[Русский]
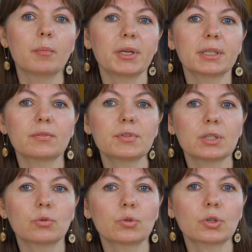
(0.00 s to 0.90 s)
При этом
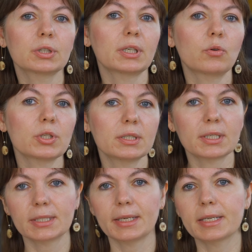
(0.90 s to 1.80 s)
все курорты находятся
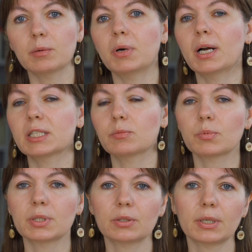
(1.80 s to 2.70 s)
на расстоянии
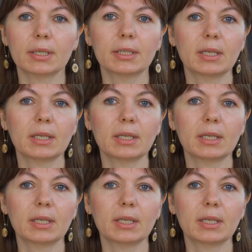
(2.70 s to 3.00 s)
максимум 100